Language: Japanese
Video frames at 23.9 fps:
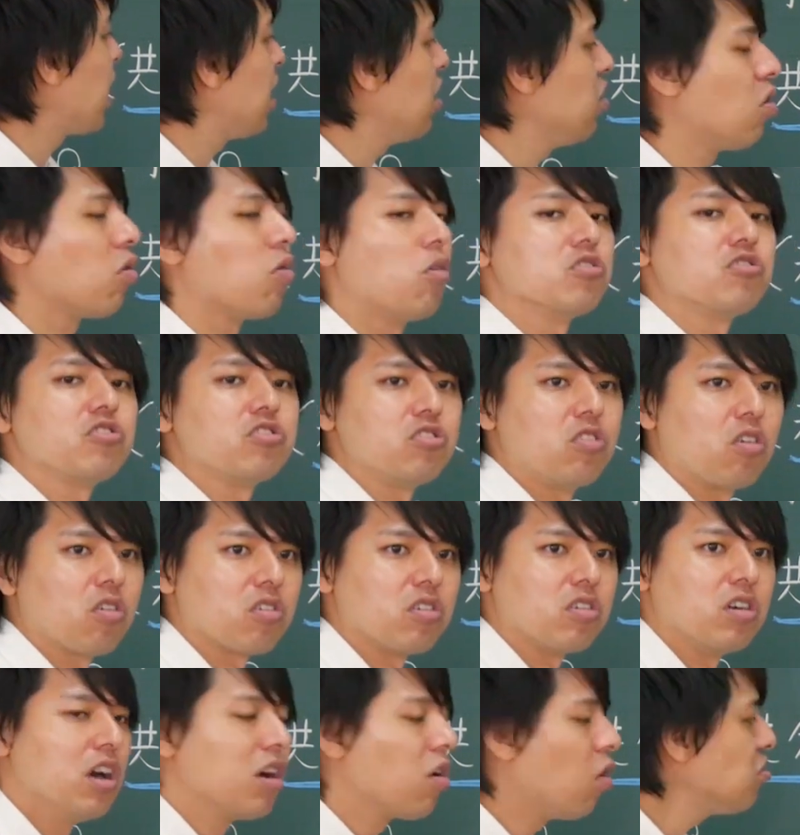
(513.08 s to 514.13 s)
均の56。
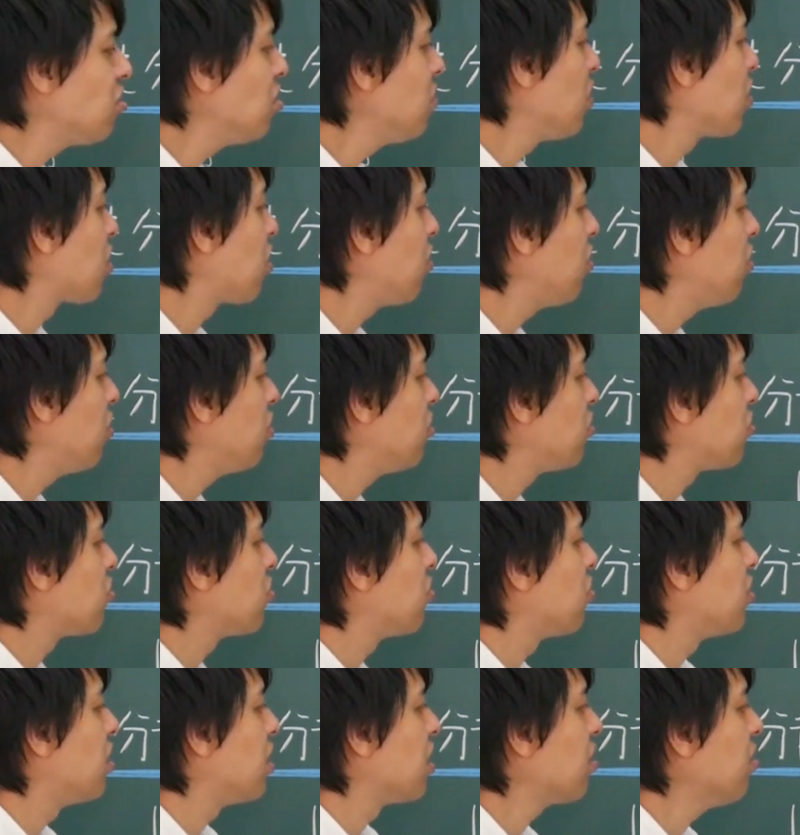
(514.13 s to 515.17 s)
こっちも
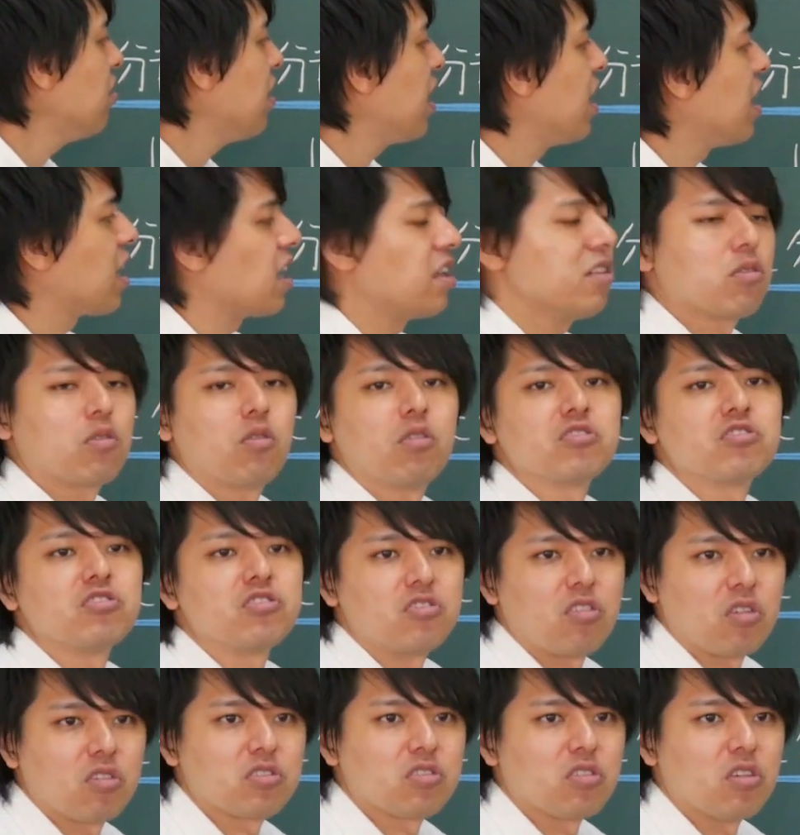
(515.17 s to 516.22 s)
90- 平均の
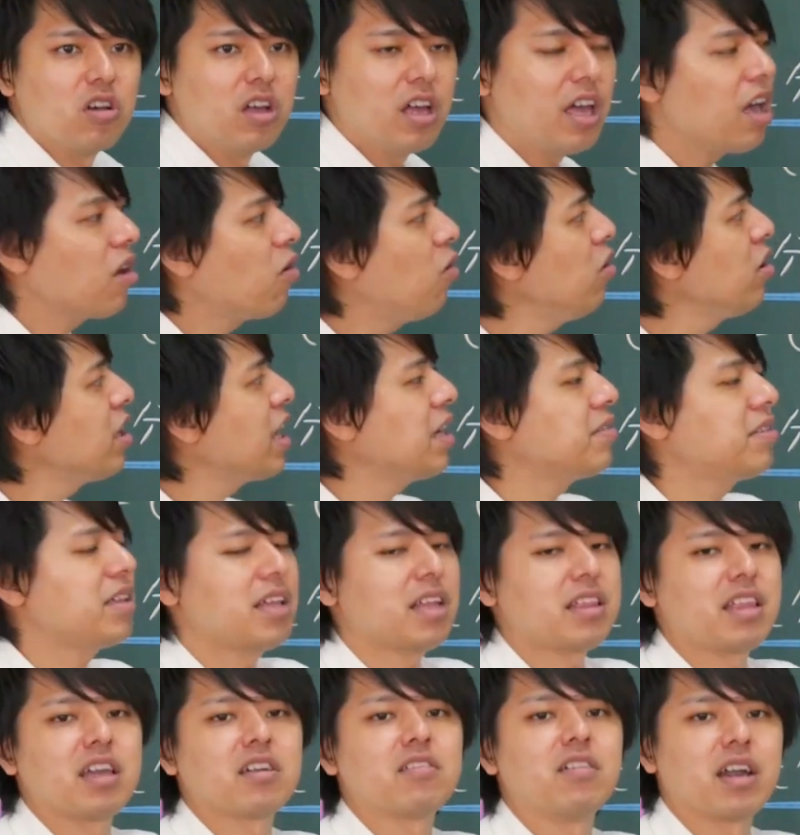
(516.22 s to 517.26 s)
56と。こういう計算に
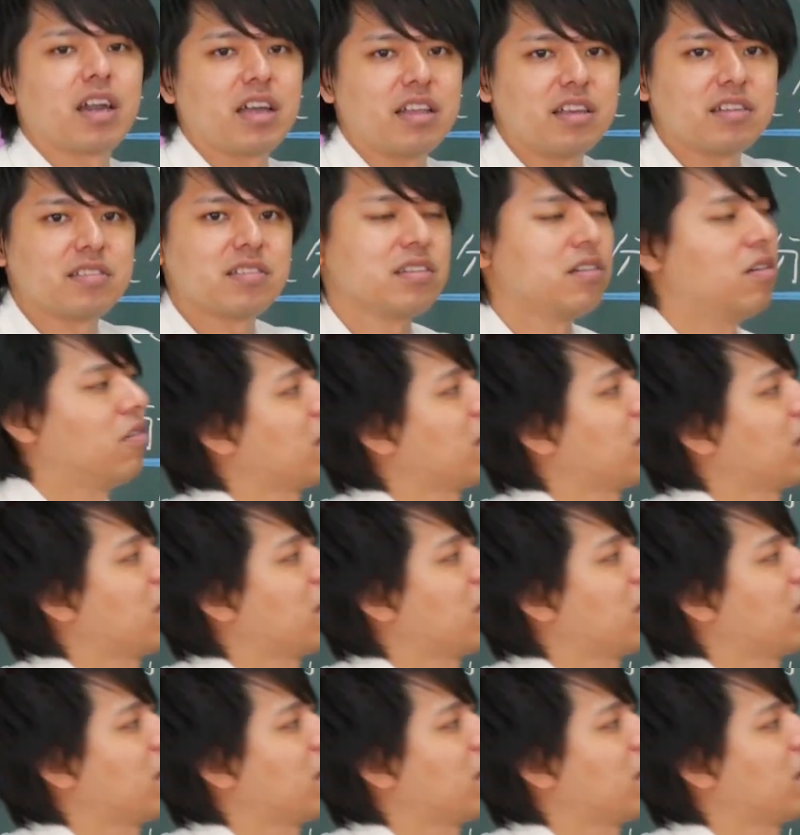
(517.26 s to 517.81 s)
なっていくわけです。